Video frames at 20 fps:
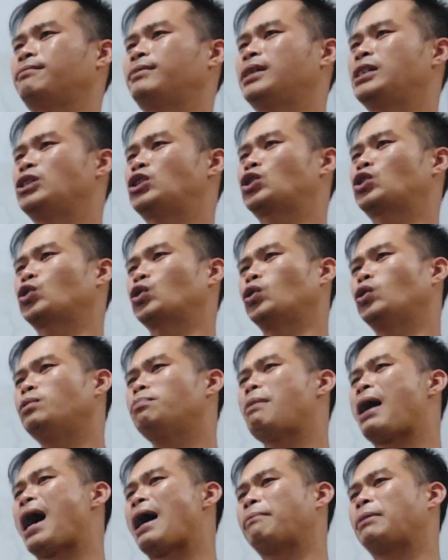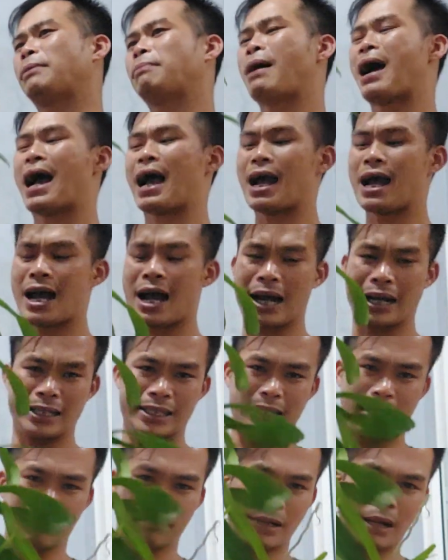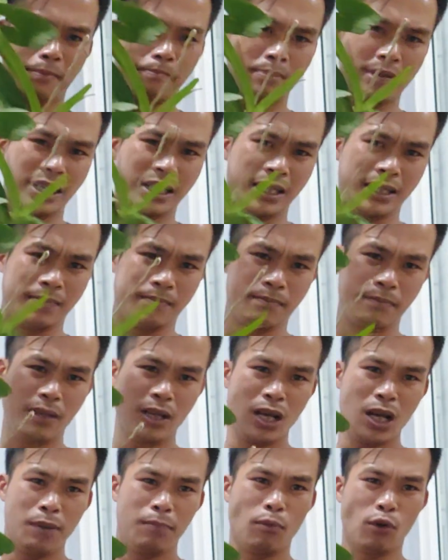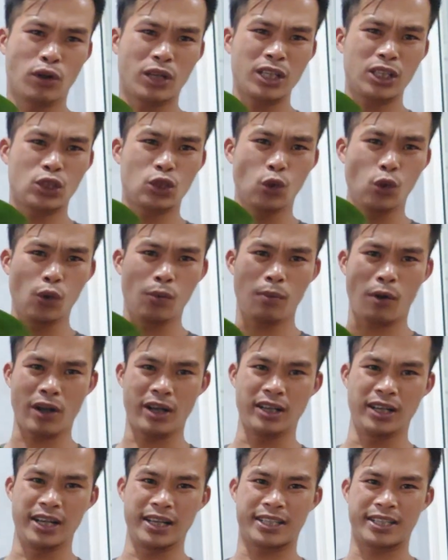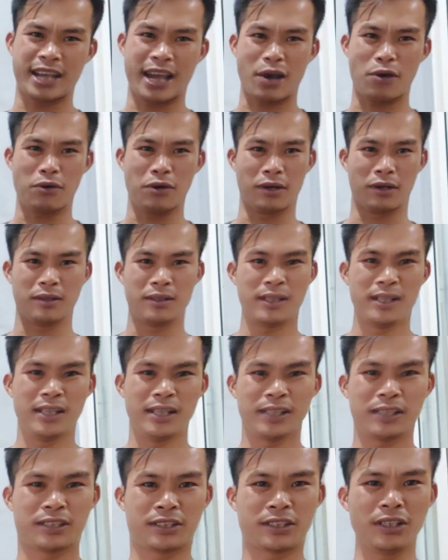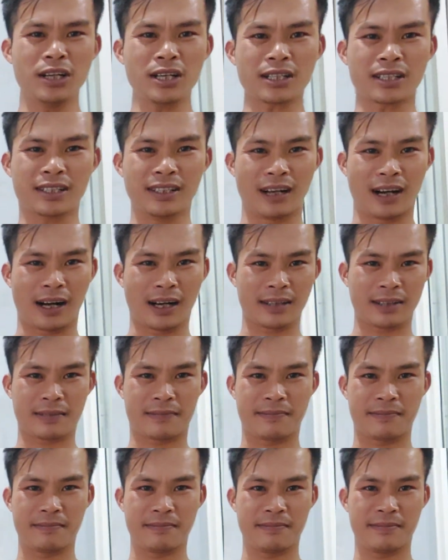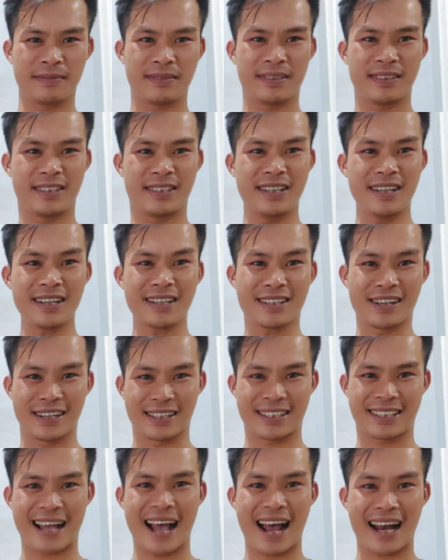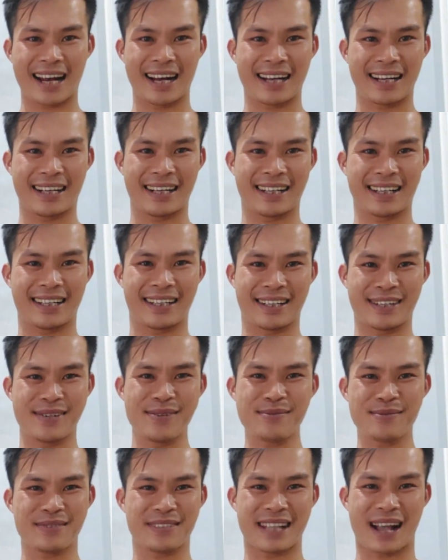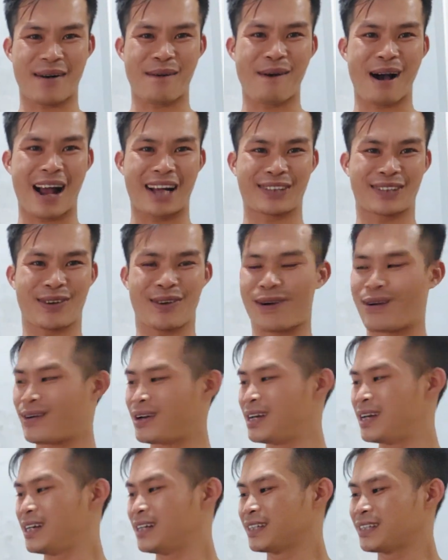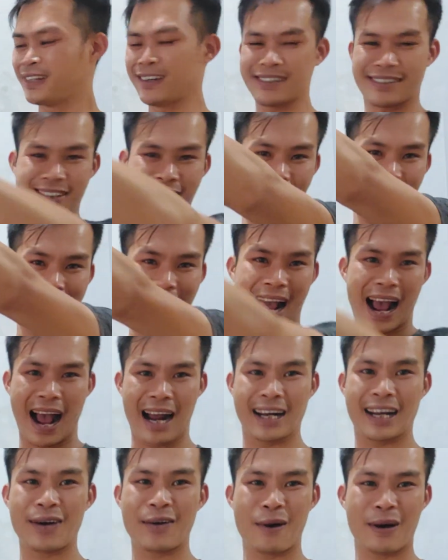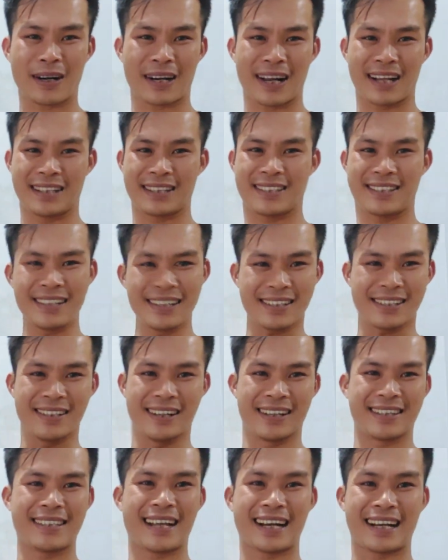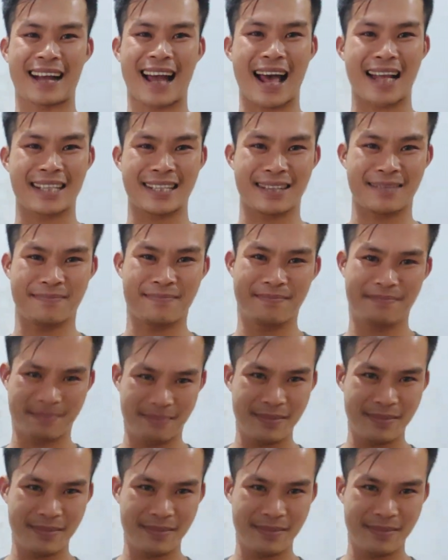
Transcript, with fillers: thì số 33 250.000 một cái trụ mọi người treo ở trước cửa trước cửa gian ờ, lúc nó ra hoa cho trước cửa nhà đây hoặc là trước cửa dàn lan xem